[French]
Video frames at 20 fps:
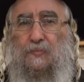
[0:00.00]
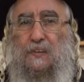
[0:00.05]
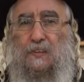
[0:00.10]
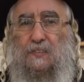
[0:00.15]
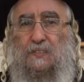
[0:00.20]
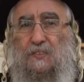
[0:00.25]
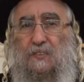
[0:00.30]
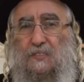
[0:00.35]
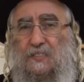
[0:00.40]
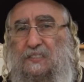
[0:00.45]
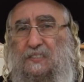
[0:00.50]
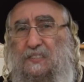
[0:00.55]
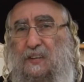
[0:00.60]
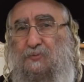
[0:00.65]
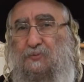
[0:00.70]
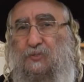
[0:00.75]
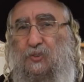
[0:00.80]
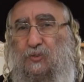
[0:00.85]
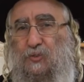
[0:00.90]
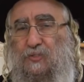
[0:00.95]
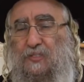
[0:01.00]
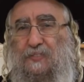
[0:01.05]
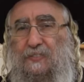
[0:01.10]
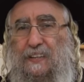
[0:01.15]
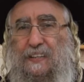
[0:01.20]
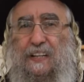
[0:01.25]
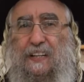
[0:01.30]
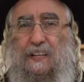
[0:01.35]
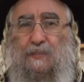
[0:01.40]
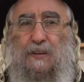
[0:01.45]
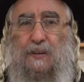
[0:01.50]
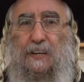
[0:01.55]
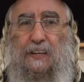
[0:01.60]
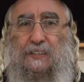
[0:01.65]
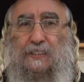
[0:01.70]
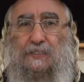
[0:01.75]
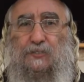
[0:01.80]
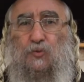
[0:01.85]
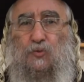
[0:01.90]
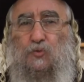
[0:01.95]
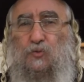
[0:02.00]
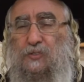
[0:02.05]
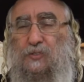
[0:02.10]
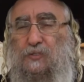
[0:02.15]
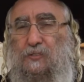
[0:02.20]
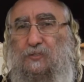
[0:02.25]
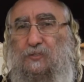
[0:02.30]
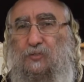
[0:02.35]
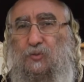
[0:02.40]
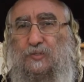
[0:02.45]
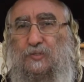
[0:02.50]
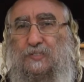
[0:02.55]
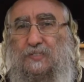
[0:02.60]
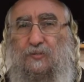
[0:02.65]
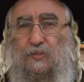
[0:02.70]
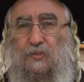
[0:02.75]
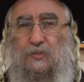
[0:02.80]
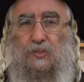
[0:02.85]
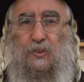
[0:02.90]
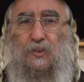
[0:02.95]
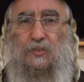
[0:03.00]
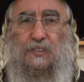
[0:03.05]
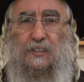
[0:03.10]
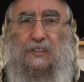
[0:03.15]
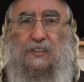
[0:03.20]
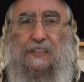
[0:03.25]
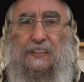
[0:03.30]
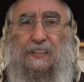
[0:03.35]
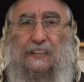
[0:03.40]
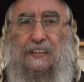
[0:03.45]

Sans exception, ça va être libéré. Tous, tous ils vont sortir.